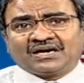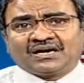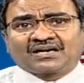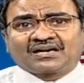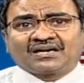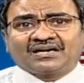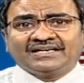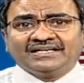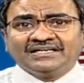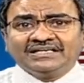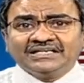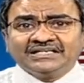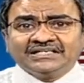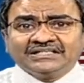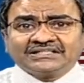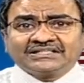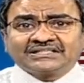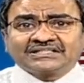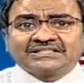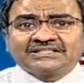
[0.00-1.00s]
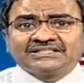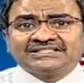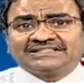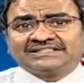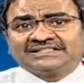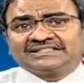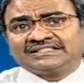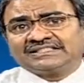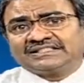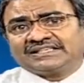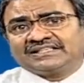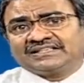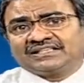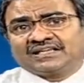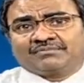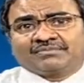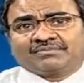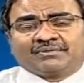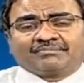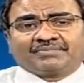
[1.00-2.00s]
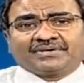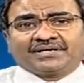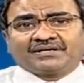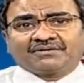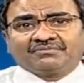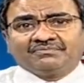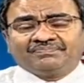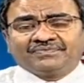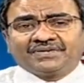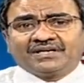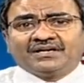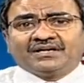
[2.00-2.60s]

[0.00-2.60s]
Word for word: ఆహారాన్ని చర్న్ చేసేసి కిందకి పంపించటం